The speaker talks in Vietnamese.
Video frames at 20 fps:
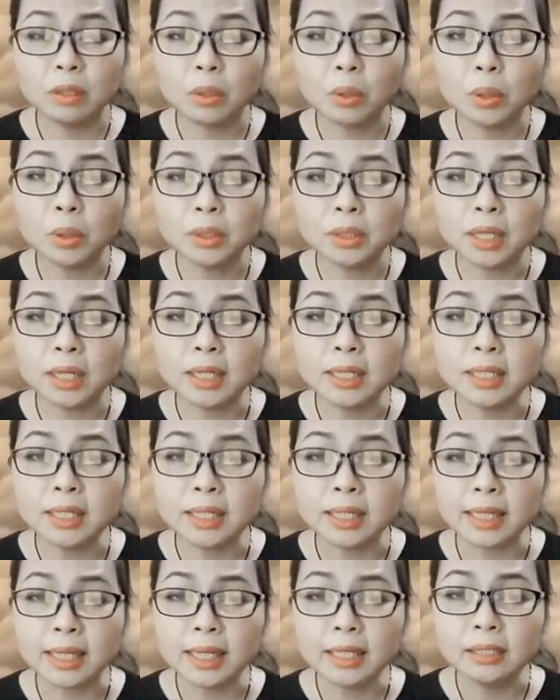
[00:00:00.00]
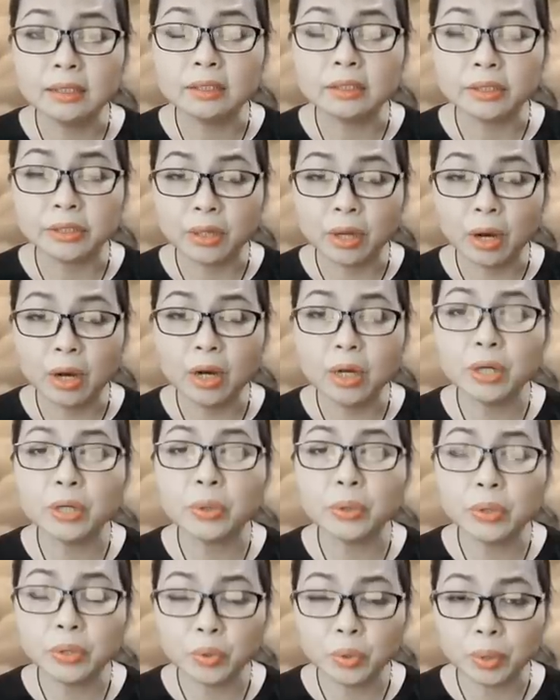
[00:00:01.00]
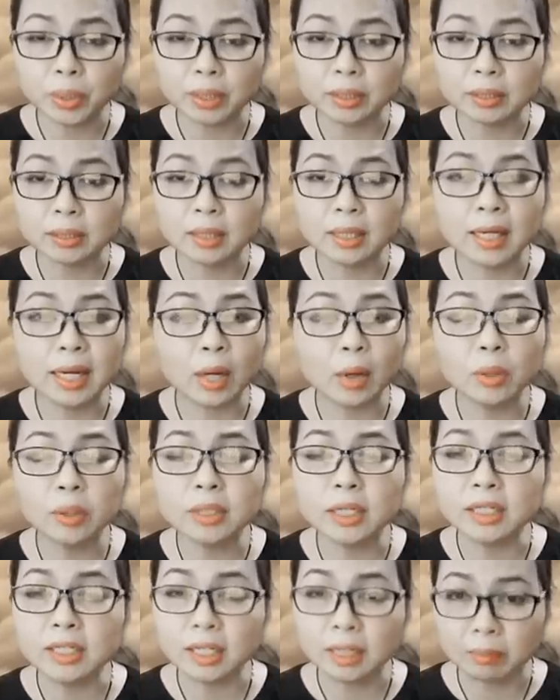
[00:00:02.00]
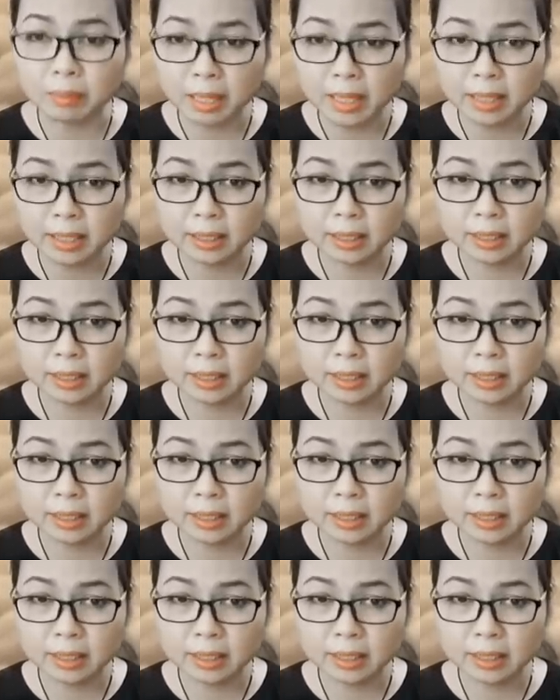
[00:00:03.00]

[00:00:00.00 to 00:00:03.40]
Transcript: có thể nhìn cách người đó nói chuyện là có thể nhận biết.